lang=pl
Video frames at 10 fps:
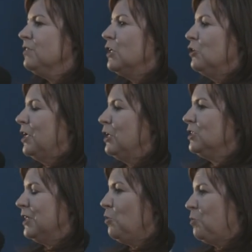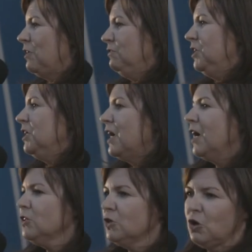wyglądającego
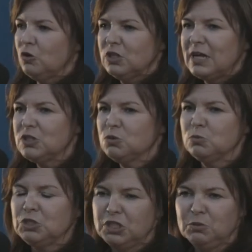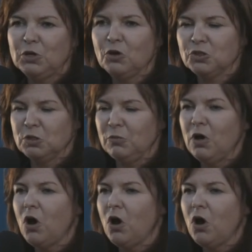prawnika, to od razu myślimy o tym: